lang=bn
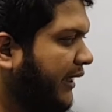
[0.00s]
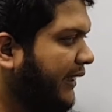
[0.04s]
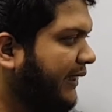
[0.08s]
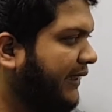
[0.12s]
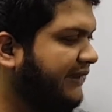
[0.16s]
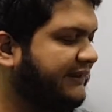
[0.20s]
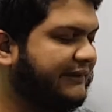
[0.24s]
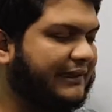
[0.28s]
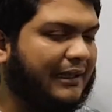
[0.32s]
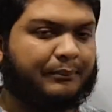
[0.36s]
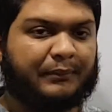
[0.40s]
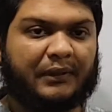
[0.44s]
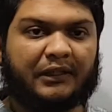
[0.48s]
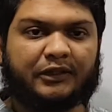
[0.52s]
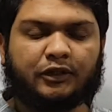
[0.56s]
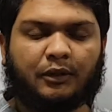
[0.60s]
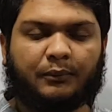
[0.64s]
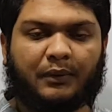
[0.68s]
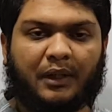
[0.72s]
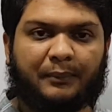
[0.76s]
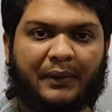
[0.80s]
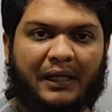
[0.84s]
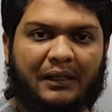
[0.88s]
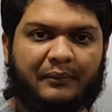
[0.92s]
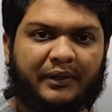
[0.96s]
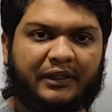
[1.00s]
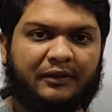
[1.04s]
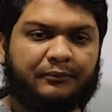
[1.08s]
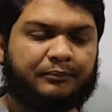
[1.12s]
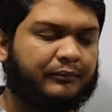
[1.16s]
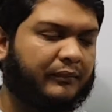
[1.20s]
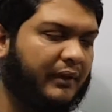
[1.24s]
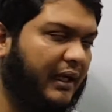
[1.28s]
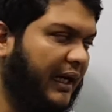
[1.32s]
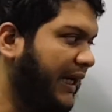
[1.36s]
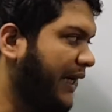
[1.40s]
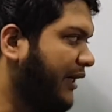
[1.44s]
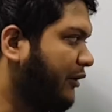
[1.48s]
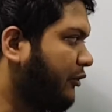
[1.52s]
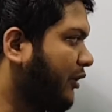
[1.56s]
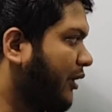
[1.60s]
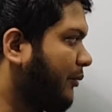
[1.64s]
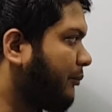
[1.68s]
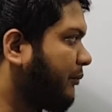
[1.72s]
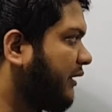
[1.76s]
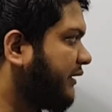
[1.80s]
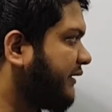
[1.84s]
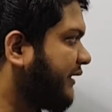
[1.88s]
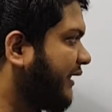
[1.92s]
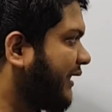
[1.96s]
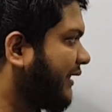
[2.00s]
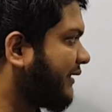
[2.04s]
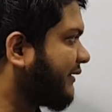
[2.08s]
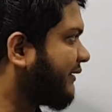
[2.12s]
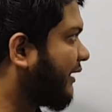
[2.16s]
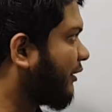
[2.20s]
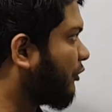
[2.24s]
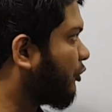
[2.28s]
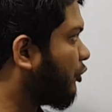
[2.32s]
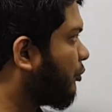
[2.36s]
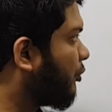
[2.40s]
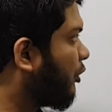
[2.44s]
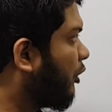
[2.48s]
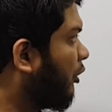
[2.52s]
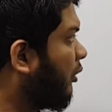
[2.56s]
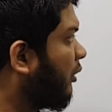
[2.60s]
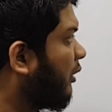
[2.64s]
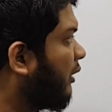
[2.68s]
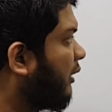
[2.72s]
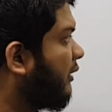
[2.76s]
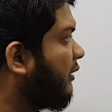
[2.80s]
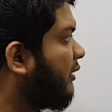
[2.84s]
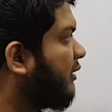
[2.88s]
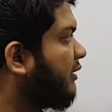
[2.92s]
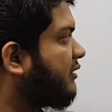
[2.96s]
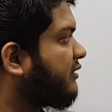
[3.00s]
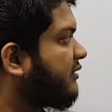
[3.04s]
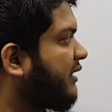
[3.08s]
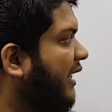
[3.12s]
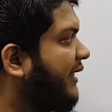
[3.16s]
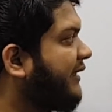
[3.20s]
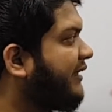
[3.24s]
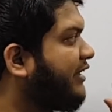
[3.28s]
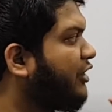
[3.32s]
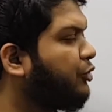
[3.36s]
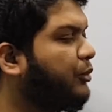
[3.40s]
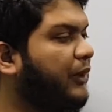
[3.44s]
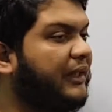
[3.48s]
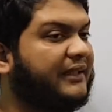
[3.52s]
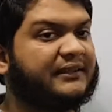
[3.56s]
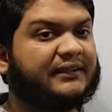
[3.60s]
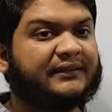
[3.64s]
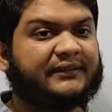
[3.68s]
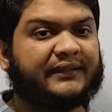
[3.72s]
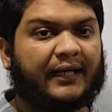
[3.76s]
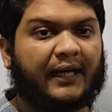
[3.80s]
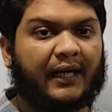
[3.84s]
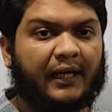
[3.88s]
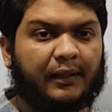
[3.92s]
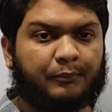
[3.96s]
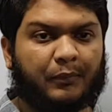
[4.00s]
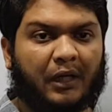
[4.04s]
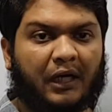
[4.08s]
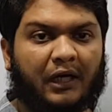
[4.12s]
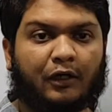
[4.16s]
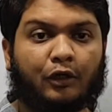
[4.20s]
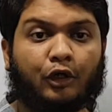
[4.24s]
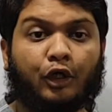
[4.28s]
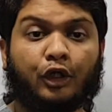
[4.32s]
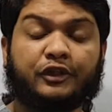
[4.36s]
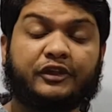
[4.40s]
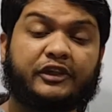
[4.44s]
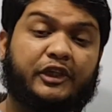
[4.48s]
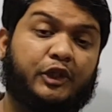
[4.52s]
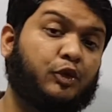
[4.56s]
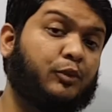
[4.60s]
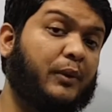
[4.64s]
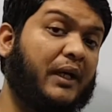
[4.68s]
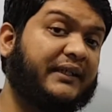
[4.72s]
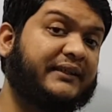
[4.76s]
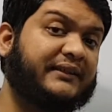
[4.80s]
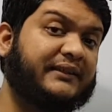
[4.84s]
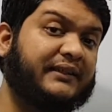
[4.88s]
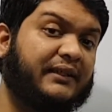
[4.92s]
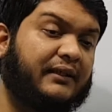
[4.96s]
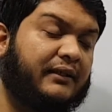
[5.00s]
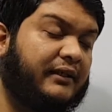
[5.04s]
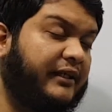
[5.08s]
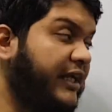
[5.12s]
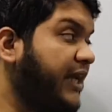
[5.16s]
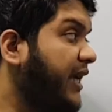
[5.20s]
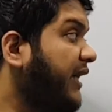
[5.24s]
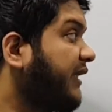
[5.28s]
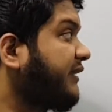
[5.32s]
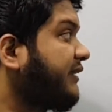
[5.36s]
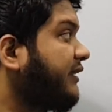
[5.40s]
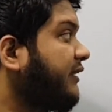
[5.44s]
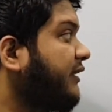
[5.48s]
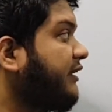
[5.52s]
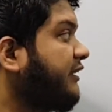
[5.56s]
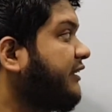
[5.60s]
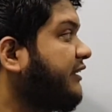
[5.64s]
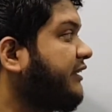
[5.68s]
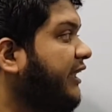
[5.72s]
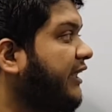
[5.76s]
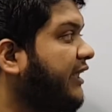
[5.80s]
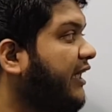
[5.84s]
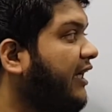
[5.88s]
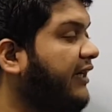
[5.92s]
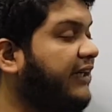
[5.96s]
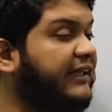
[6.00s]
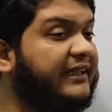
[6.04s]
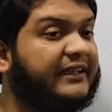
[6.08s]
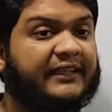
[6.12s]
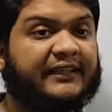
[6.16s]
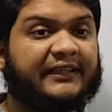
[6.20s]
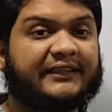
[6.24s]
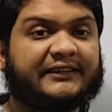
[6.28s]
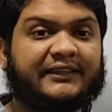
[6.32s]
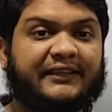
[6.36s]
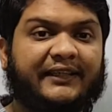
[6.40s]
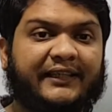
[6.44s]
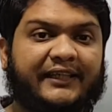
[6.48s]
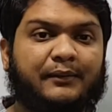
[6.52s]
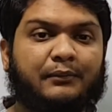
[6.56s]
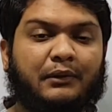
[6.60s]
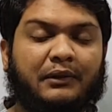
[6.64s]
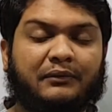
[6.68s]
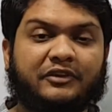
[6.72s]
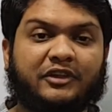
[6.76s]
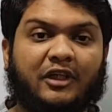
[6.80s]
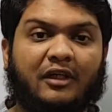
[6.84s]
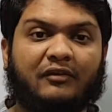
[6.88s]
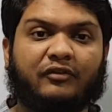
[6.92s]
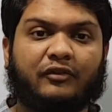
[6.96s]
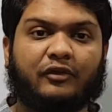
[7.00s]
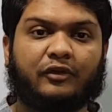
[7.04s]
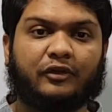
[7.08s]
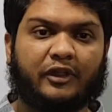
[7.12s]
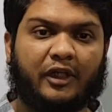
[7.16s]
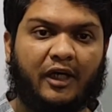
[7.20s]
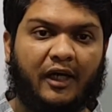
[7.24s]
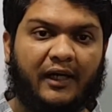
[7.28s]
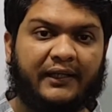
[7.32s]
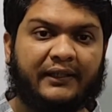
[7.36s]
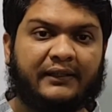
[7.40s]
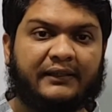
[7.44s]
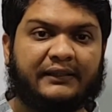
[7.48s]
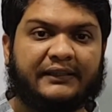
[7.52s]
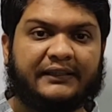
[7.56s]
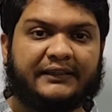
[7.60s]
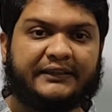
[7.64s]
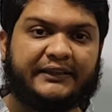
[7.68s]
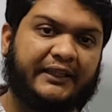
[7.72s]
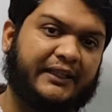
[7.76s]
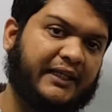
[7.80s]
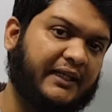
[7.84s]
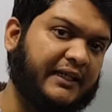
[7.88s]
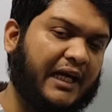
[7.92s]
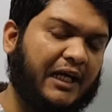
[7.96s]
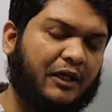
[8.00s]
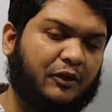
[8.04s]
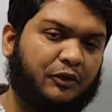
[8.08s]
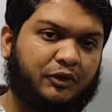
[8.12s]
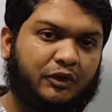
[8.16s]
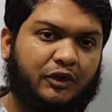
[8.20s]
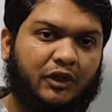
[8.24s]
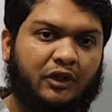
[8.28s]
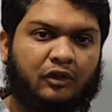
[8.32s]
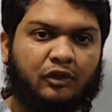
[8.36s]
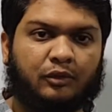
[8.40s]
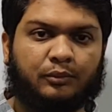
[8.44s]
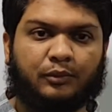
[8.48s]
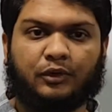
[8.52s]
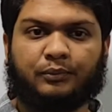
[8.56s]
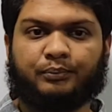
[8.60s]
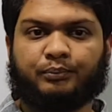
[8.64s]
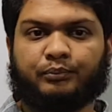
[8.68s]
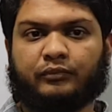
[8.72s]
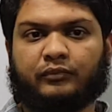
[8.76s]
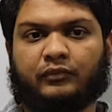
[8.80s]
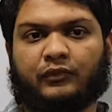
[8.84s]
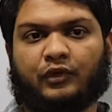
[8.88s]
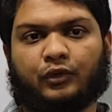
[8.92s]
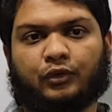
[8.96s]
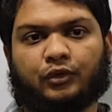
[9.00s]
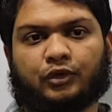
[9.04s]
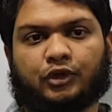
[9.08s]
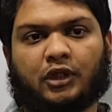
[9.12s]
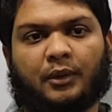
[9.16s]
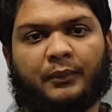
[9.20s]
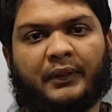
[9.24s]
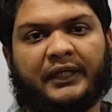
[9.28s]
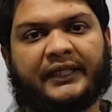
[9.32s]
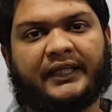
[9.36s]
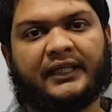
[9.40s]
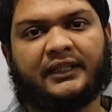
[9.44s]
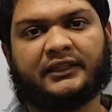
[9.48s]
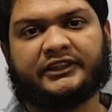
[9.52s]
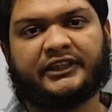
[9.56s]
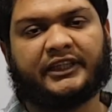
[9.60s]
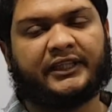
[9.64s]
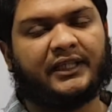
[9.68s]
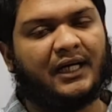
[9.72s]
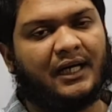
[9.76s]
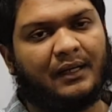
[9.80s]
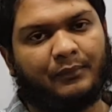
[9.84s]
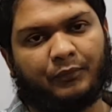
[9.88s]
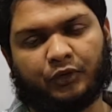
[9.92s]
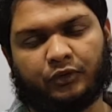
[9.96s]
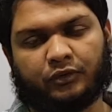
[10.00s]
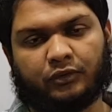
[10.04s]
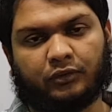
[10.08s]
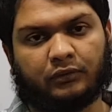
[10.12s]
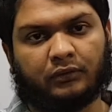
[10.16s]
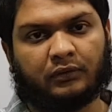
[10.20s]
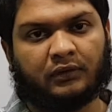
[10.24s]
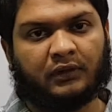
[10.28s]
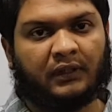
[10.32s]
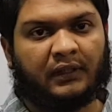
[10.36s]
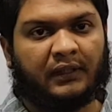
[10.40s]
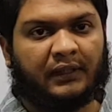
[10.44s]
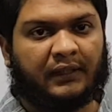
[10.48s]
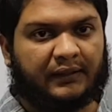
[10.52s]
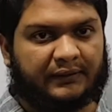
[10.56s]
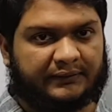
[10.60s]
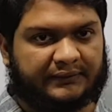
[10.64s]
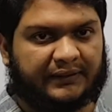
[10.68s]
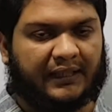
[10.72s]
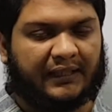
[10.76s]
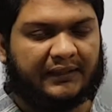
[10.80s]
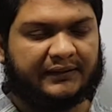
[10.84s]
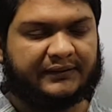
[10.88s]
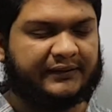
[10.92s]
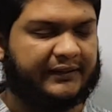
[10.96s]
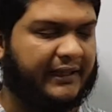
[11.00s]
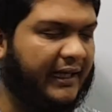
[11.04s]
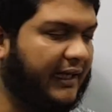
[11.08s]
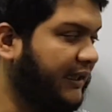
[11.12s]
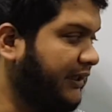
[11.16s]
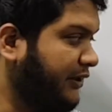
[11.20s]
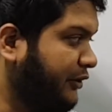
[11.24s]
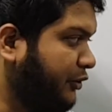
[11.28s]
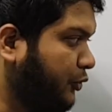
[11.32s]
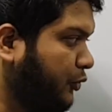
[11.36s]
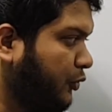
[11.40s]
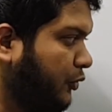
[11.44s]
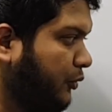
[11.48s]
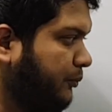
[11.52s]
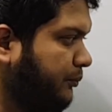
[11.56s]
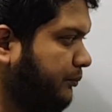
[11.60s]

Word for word: এই কাজটা আপনারা সবাই পারবেন এখন আমরা যে কাজটা করব সাইন কিউব এক্সের জায়গায় বা কস কিউব এক্স ডিএক্স সেটার ইন্টিগ্রেশনটা কীভাবে সলভ করতে হয় সেটা নিয়ে আলোচনা করব তো সবাইকে সেটার আমন্ত্রণ জানাচ্ছি দেখার জন্য